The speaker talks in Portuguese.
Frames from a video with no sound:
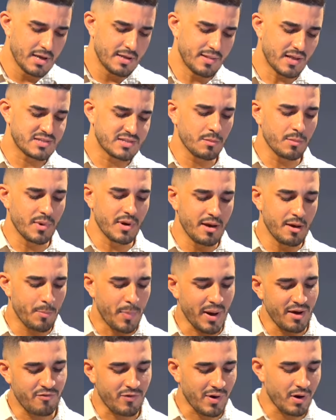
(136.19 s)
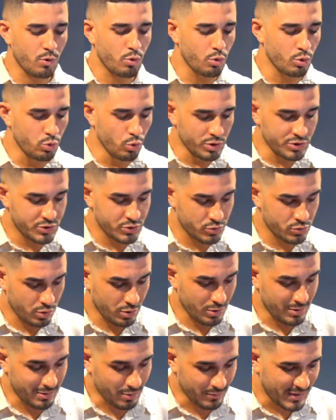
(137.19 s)
Nesta manhã, Pai, fala conosco.
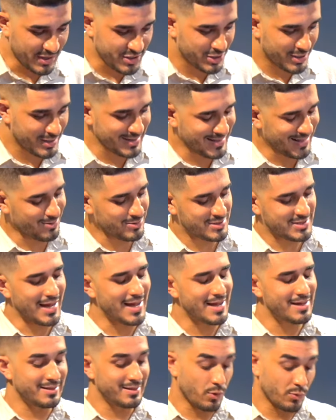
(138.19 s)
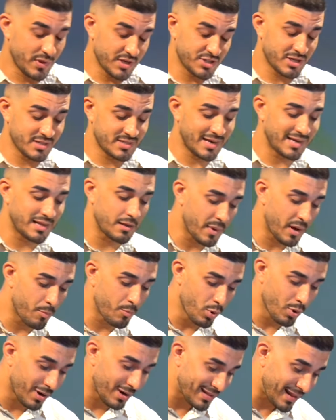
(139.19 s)
Não deixe que não saia, não deixe que saia da minha
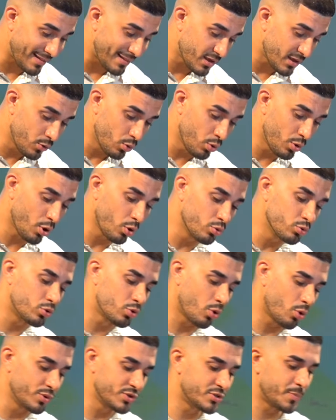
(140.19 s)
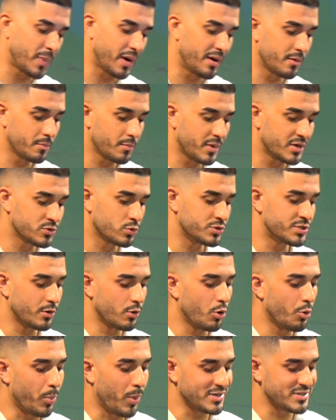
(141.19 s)
boca nada daquilo que eu trouxe, Pai, mas que o
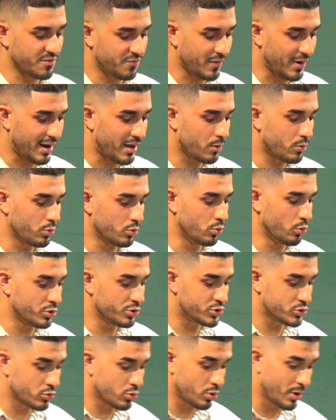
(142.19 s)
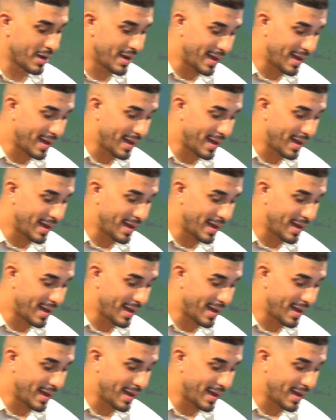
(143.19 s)
Senhor possa falar conosco.